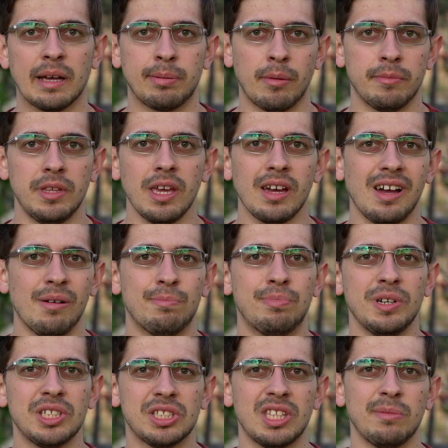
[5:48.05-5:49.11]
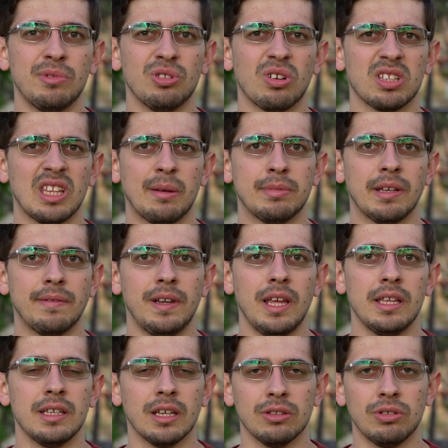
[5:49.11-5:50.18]
Как по мне, обычно обычное минорное
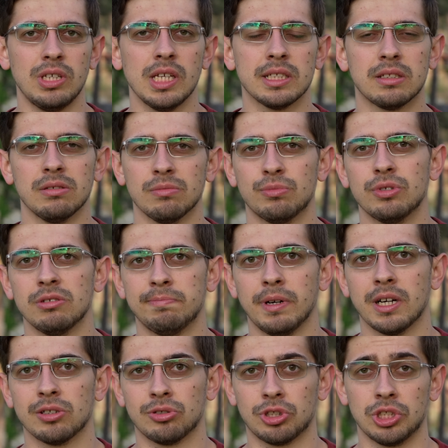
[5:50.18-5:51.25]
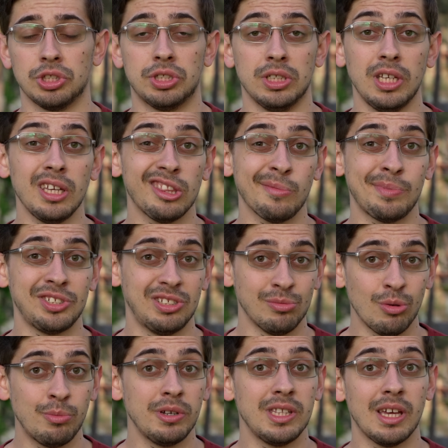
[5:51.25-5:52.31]
обновление, но если он будет по хорошей цене, то
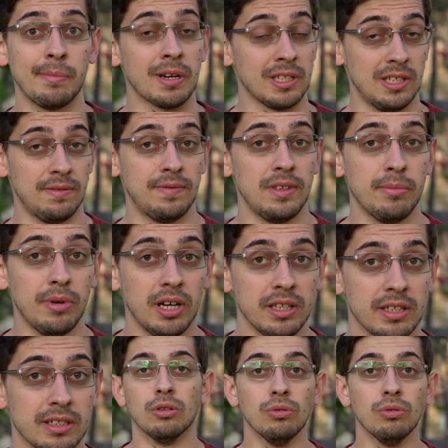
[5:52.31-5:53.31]
почему бы и не обратить внимание?